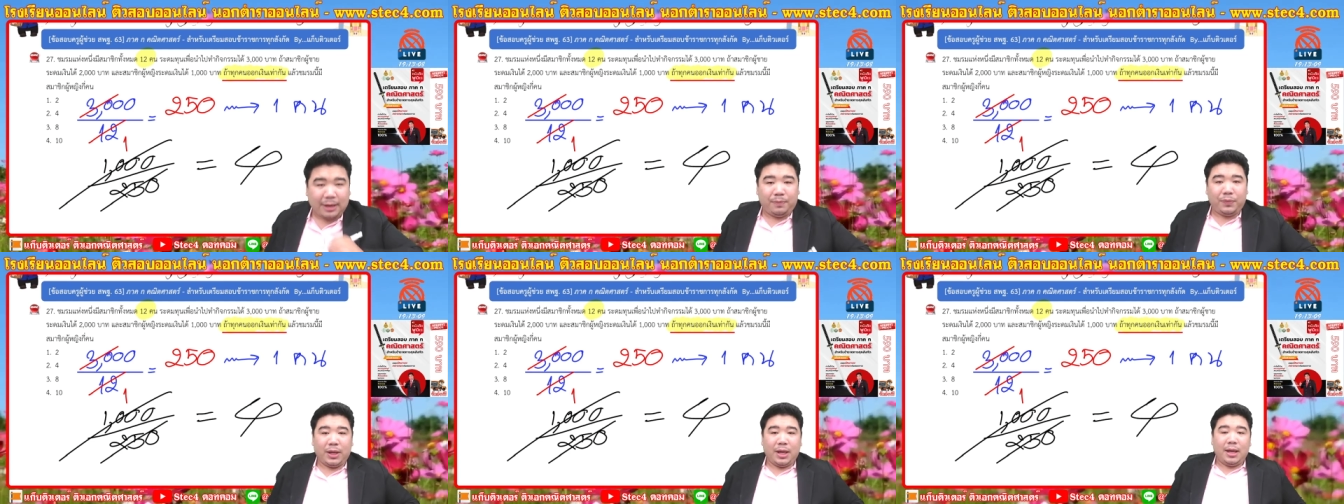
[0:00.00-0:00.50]

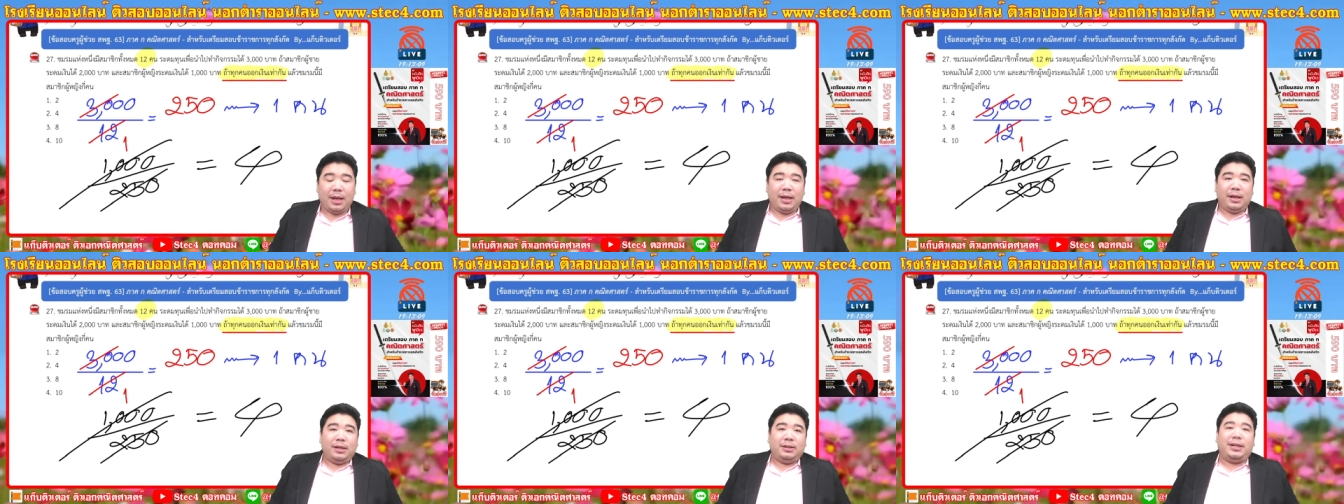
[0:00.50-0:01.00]
4
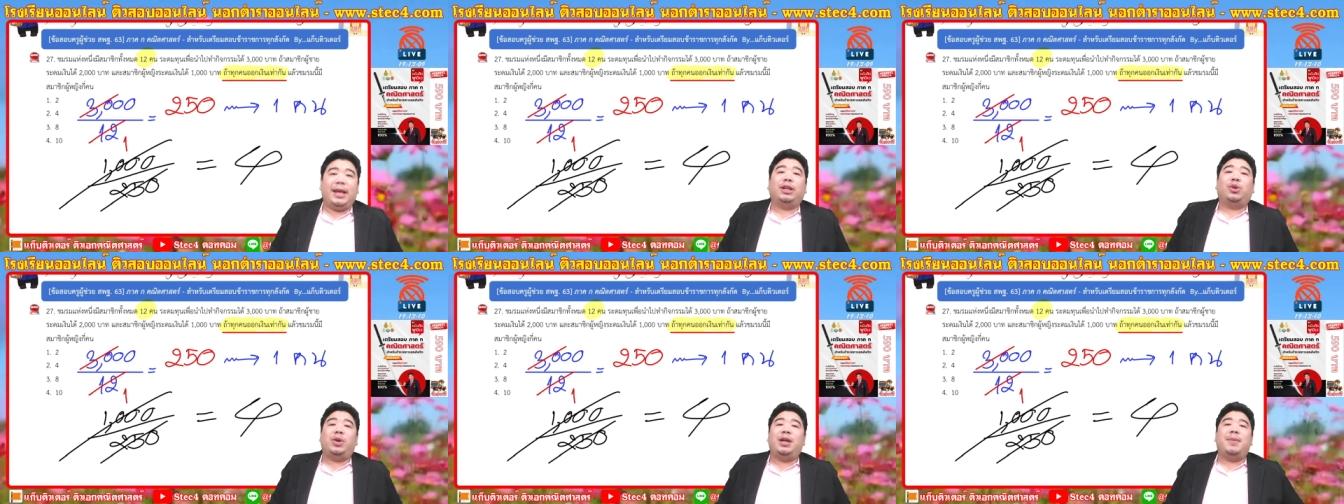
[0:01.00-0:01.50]

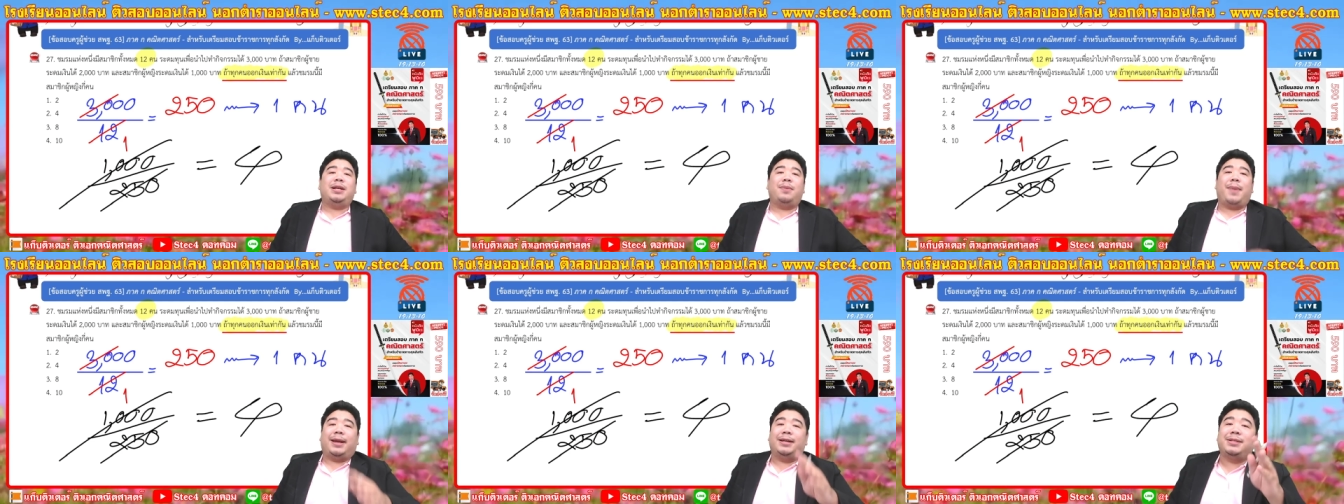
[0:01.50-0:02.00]
4 ตัวนี้ไม่ใช่
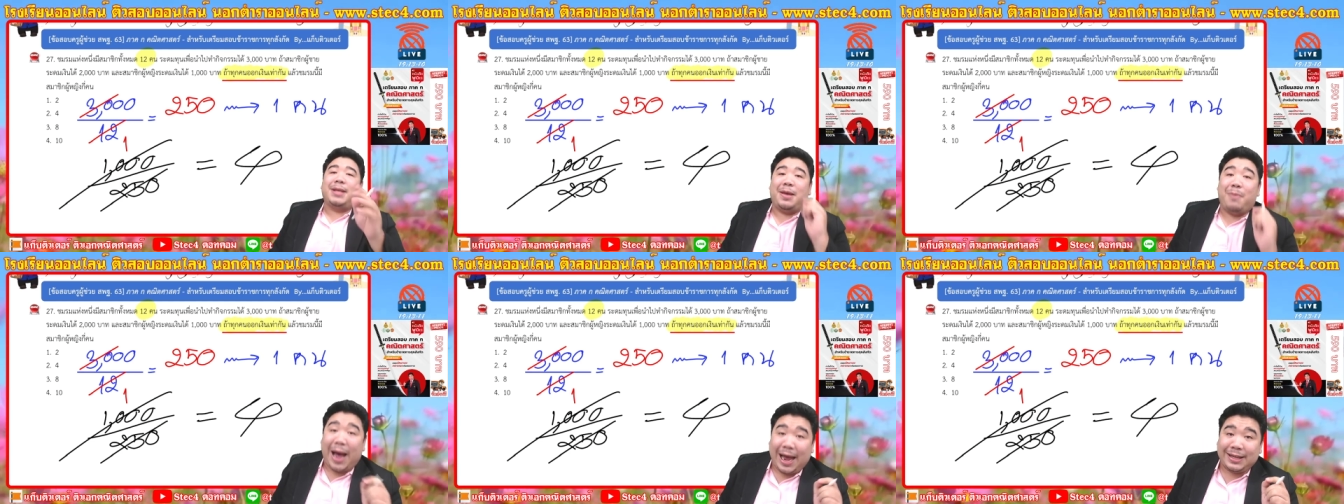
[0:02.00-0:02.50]
หมายถึง
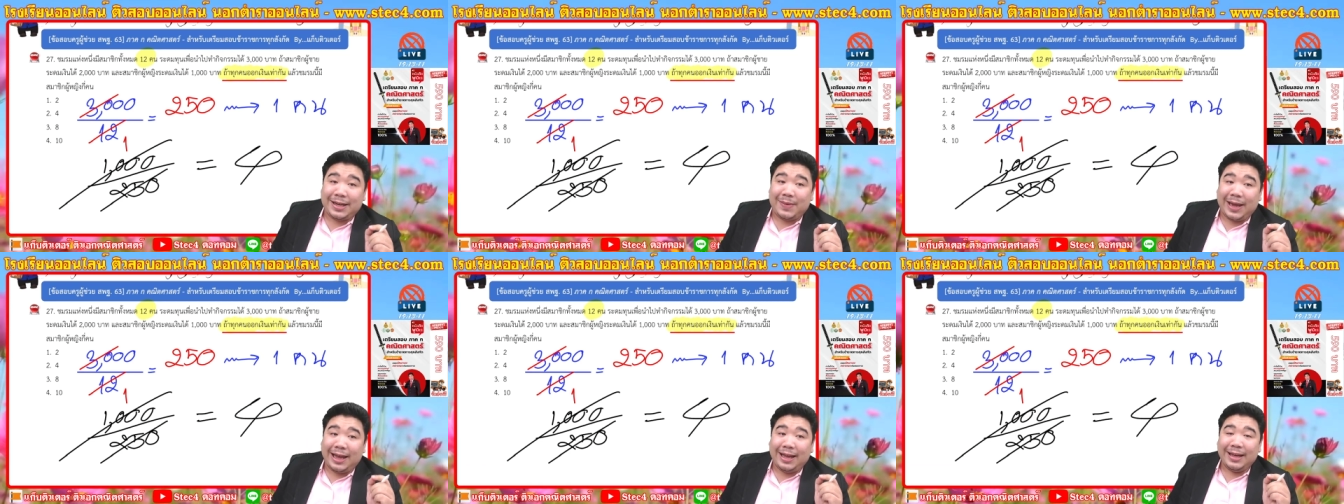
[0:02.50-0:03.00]
4 บาท จริงไห
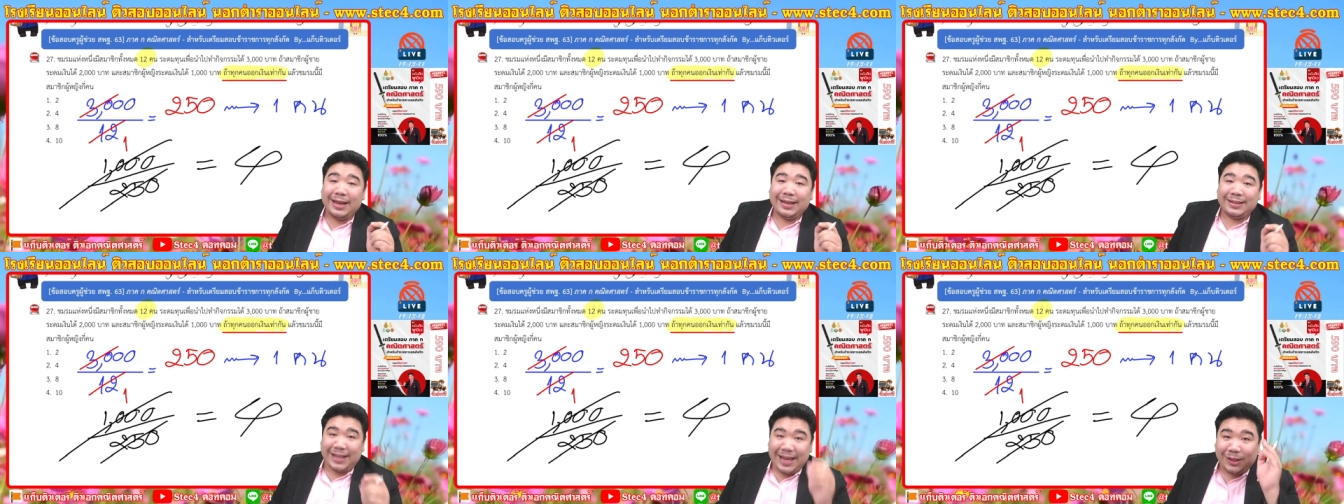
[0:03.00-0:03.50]
มฮะ
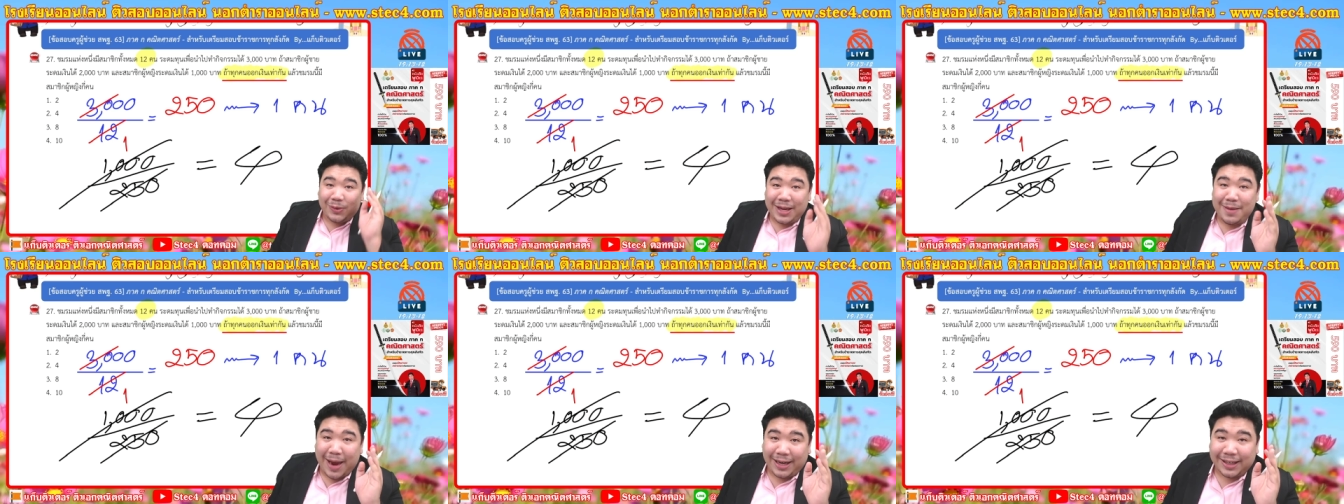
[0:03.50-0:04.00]
4ตัว
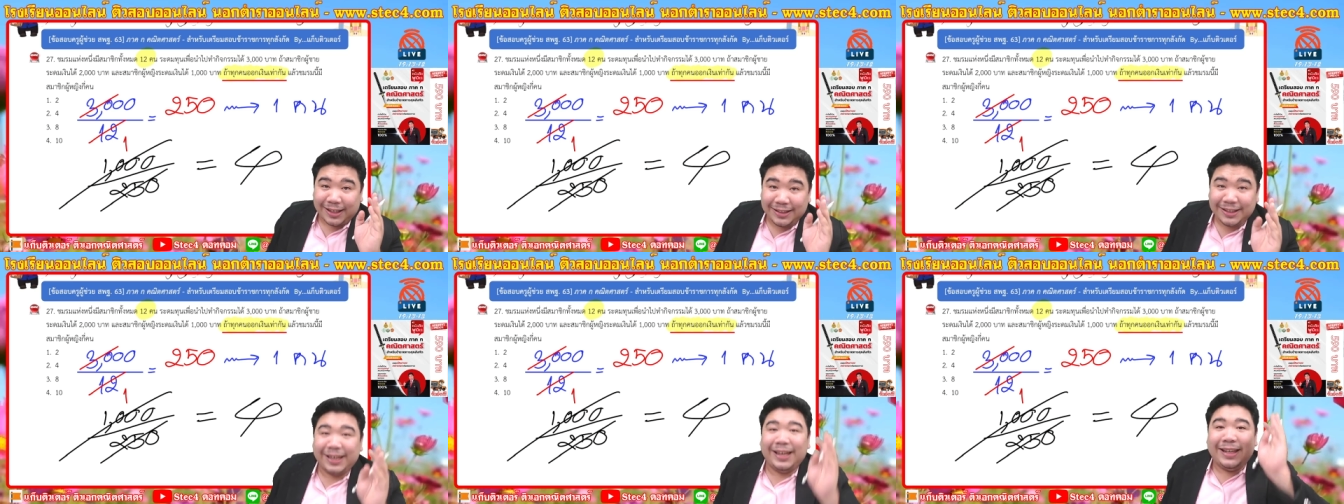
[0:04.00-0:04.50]
นี้หมายถึง
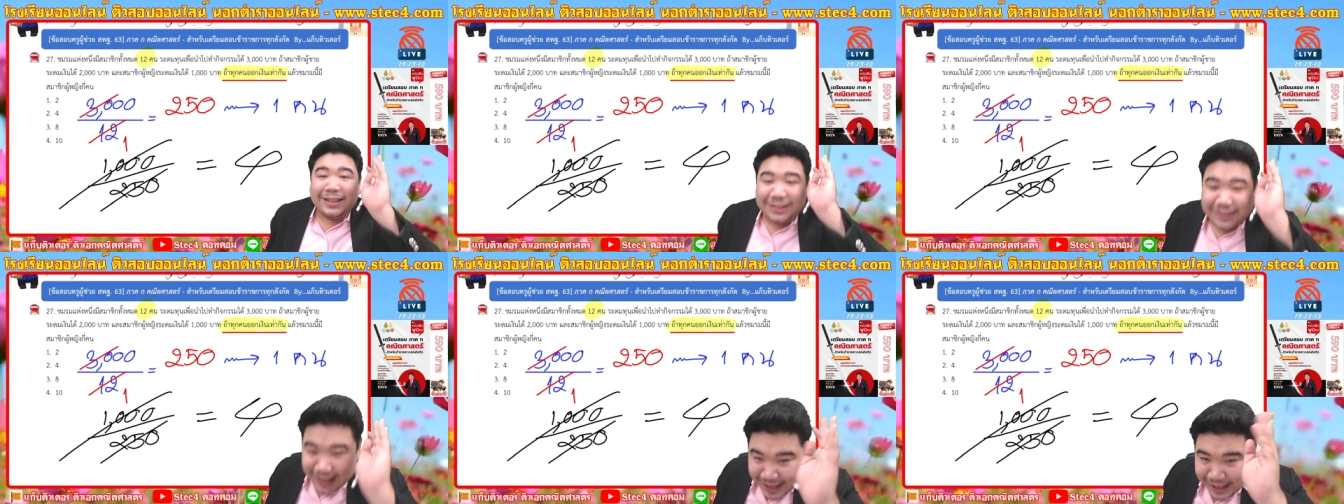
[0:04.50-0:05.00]

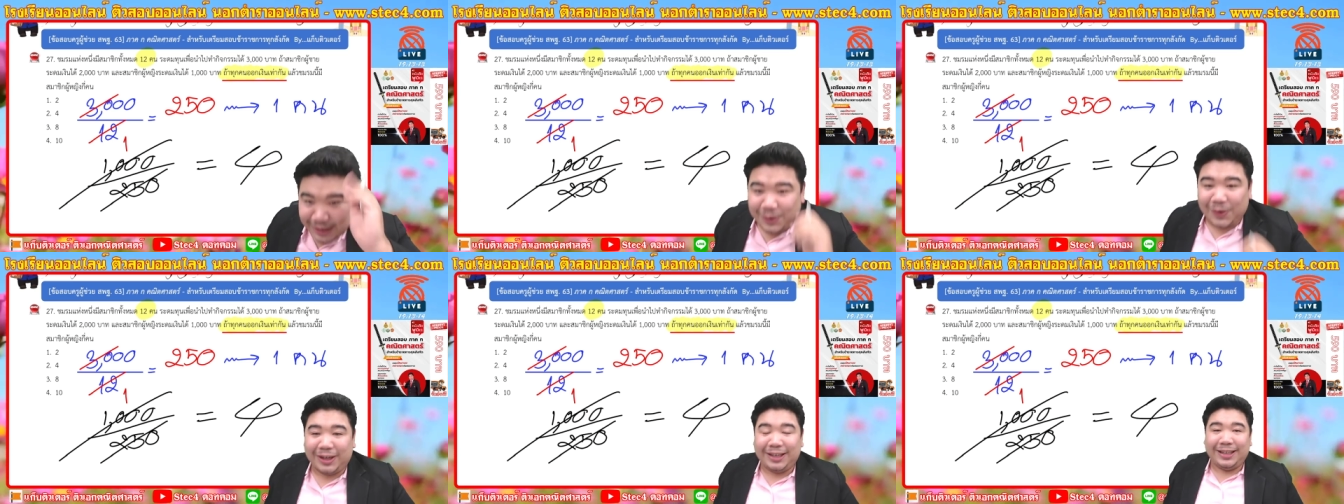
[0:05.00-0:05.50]
4 ค
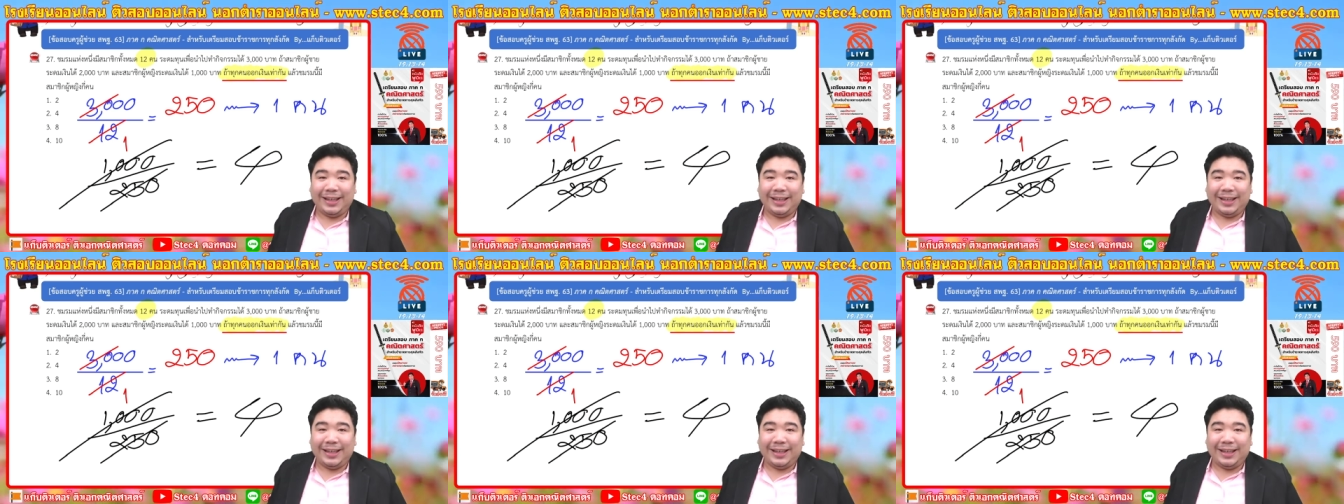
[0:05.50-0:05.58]
น